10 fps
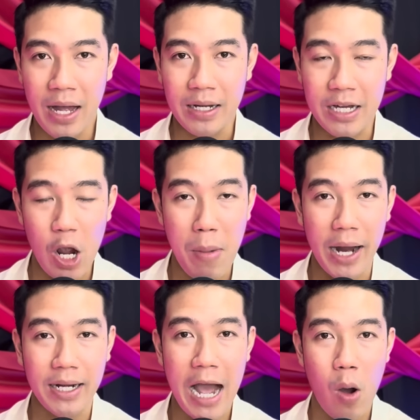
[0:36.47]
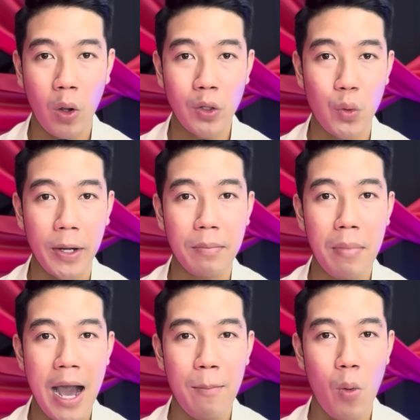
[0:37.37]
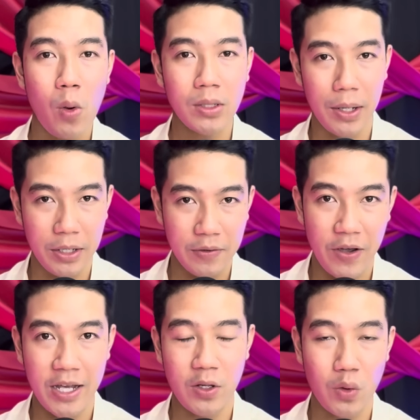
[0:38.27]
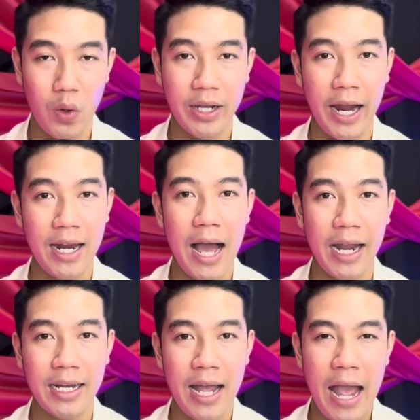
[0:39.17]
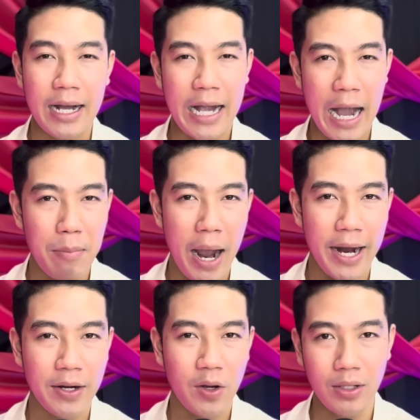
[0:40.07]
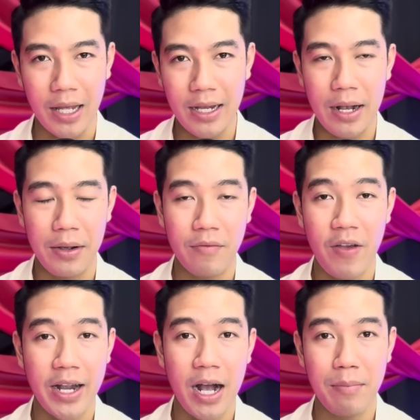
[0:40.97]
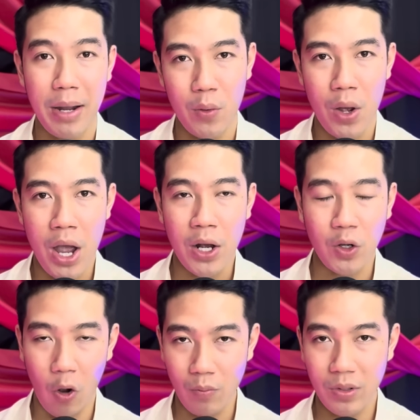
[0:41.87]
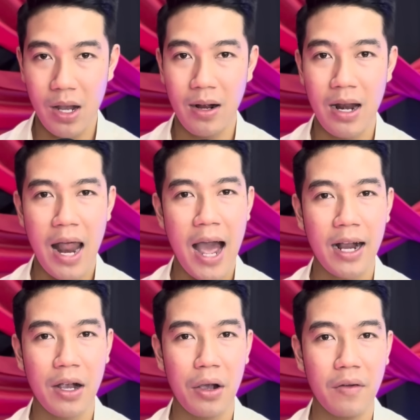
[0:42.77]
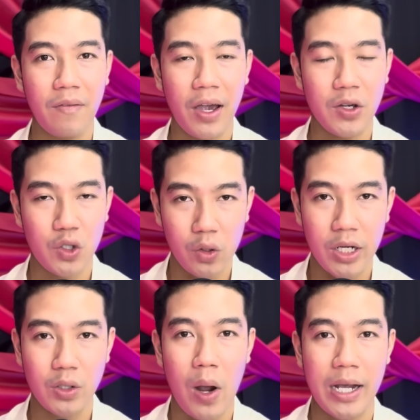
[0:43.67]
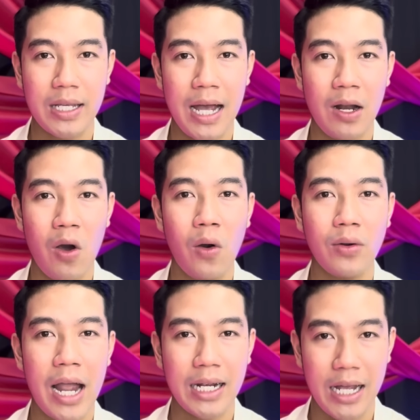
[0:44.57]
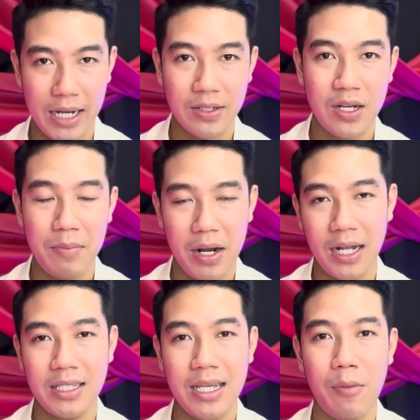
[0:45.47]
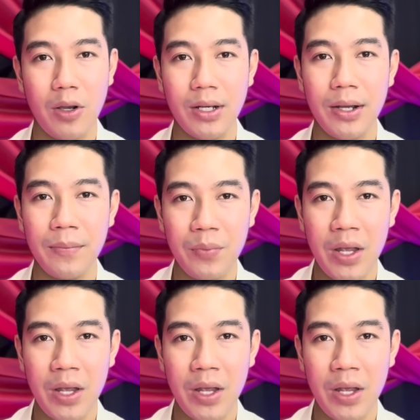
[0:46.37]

Nếu bạn nào có chuyện ma muốn gửi về cho Duy kể lại, các bạn có thể gửi về Gmail cũng như là gửi về số điện thoại Zalo đang hiện trên màn hình nha mọi người.